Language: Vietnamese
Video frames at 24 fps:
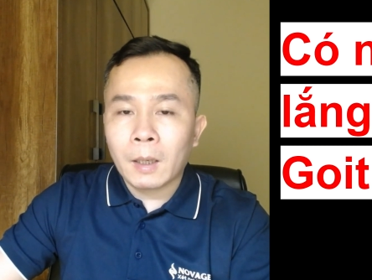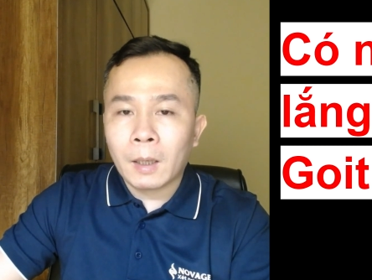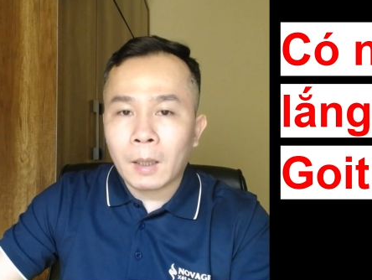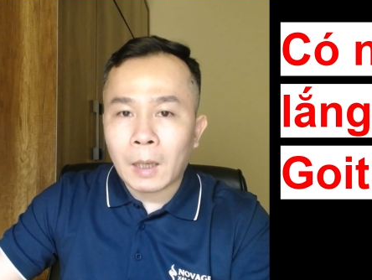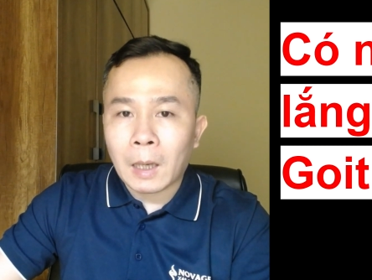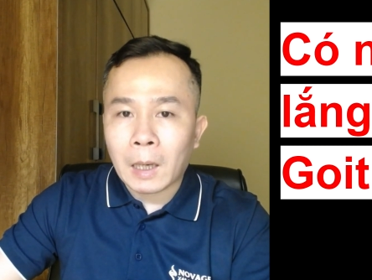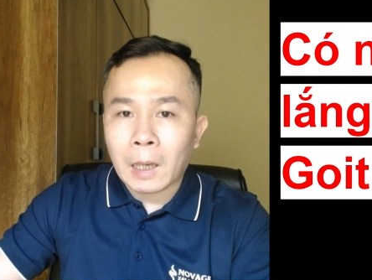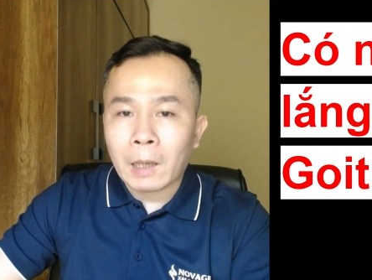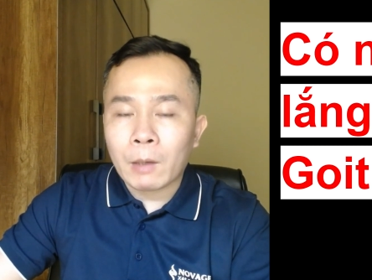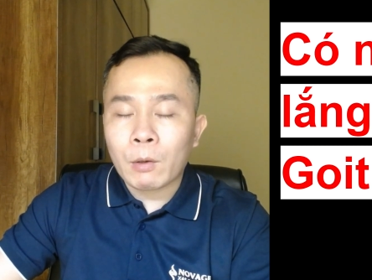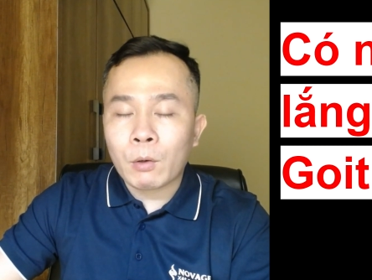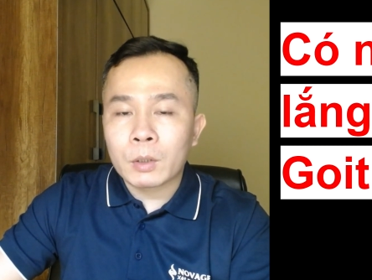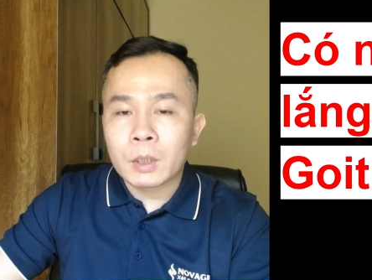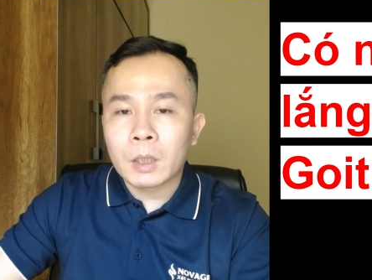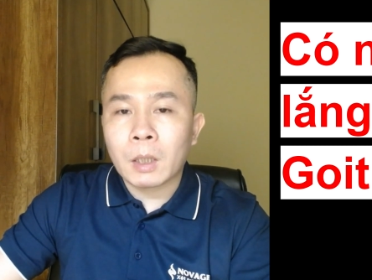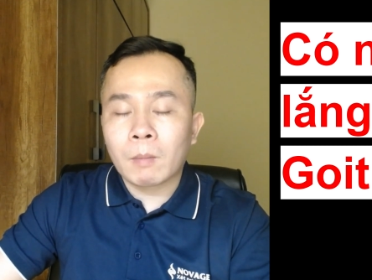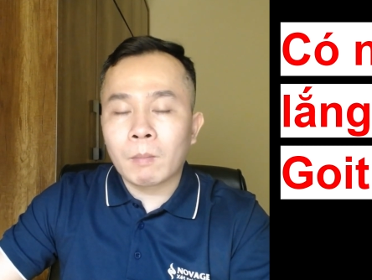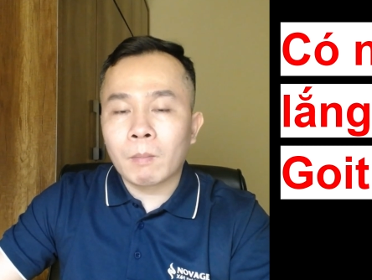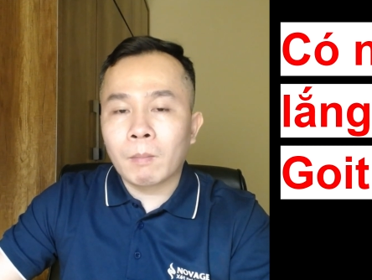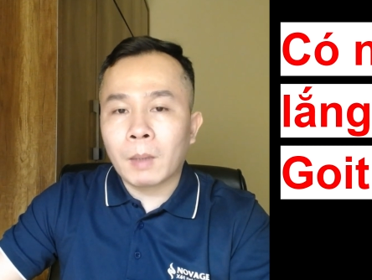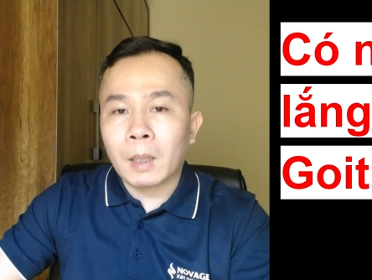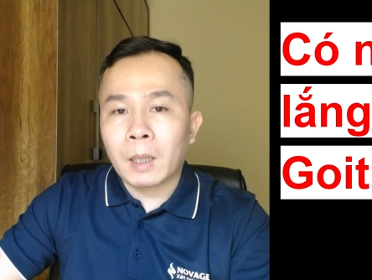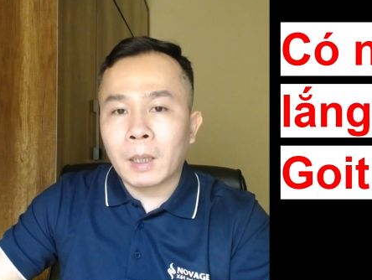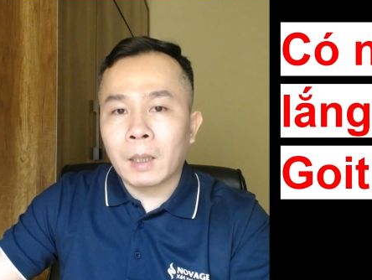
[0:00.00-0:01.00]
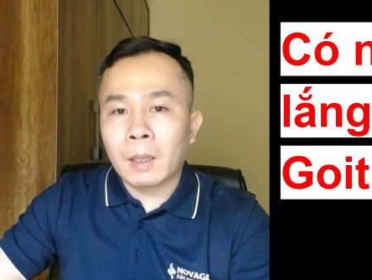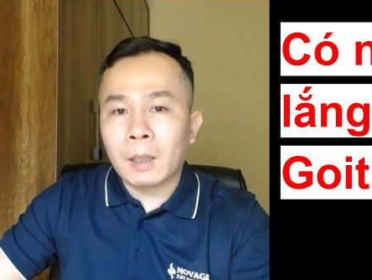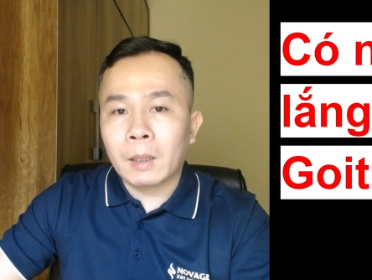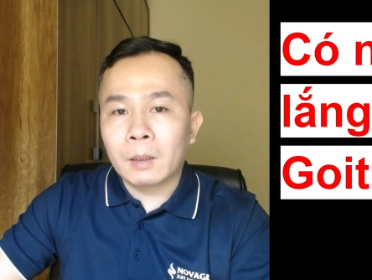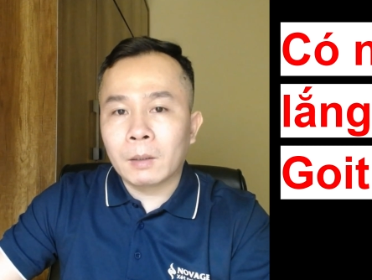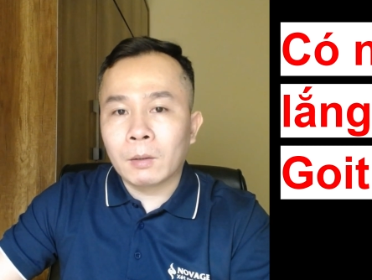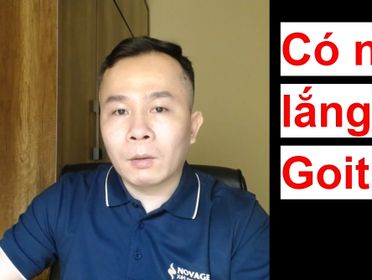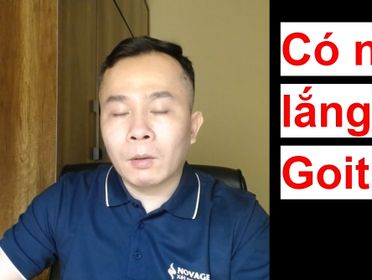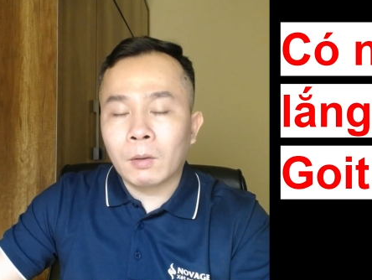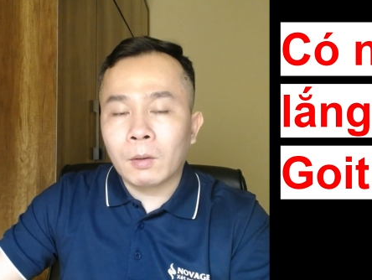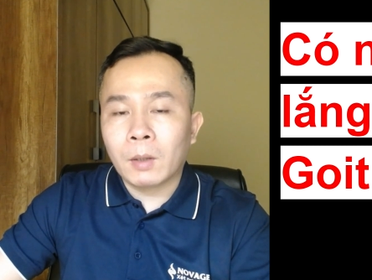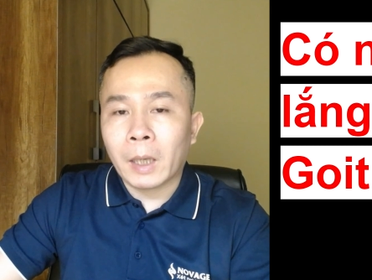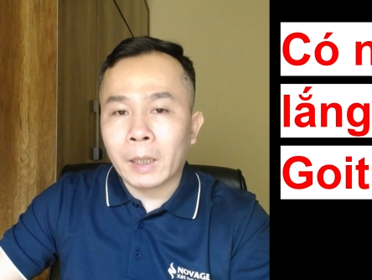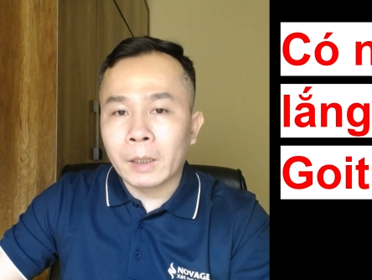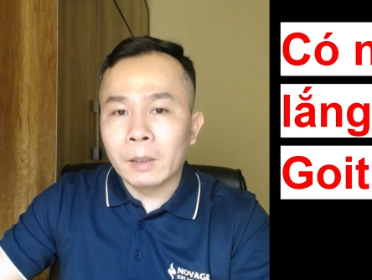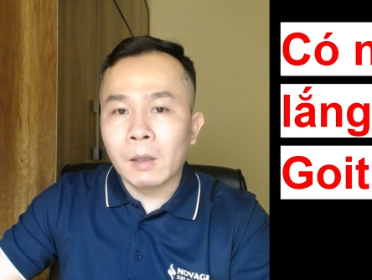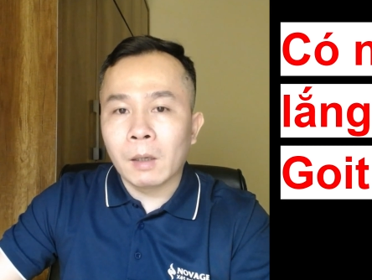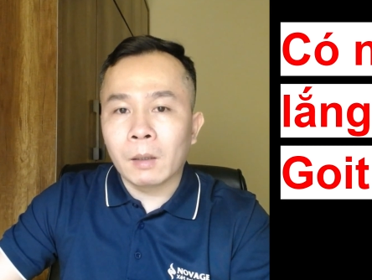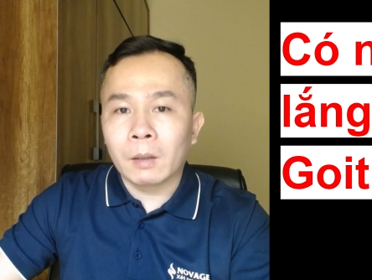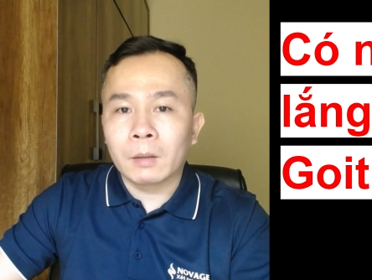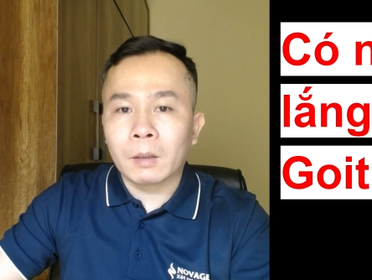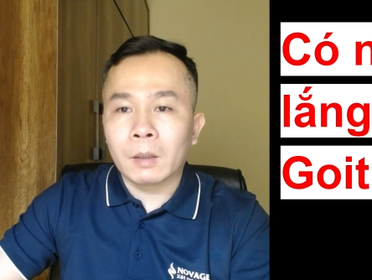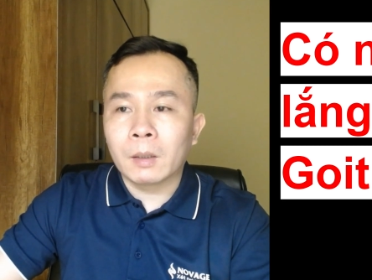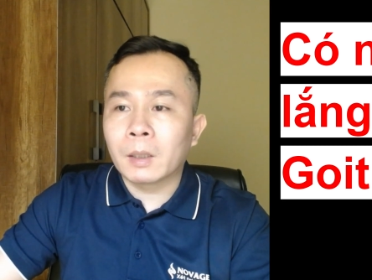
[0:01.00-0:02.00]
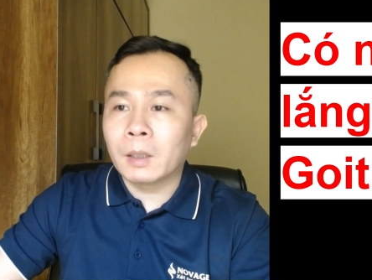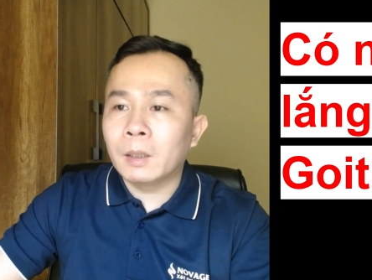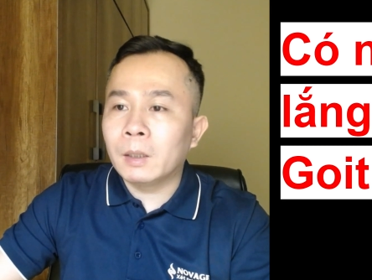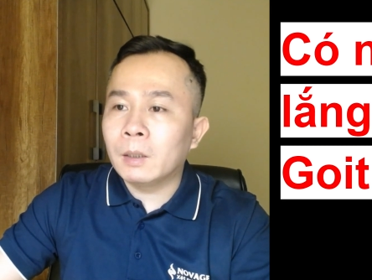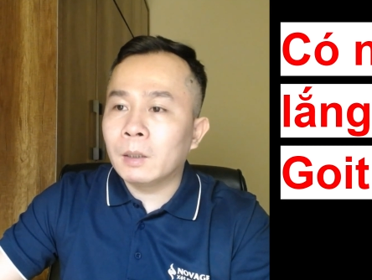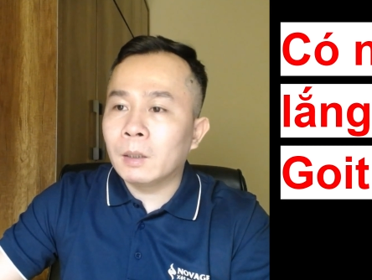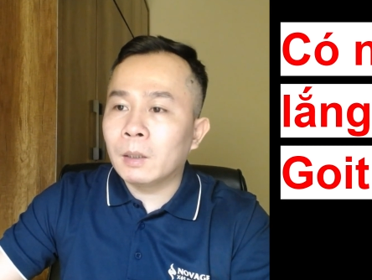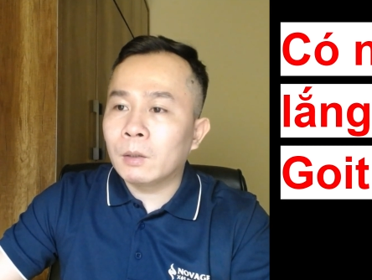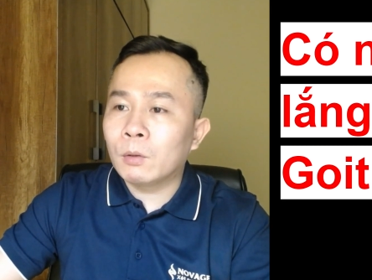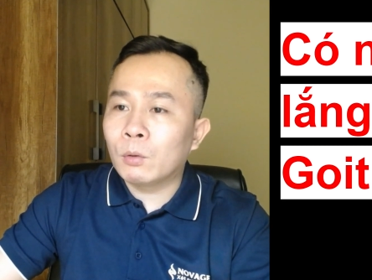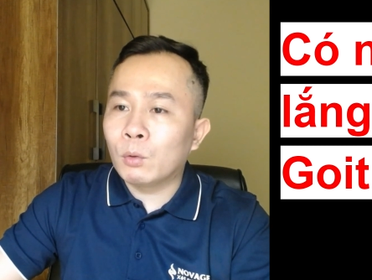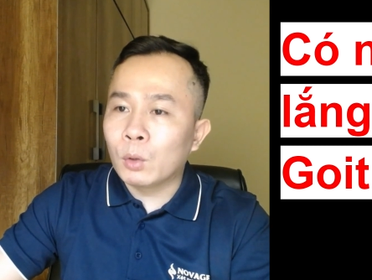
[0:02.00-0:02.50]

là cái hoạt chất mà nó ảnh hưởng tới cái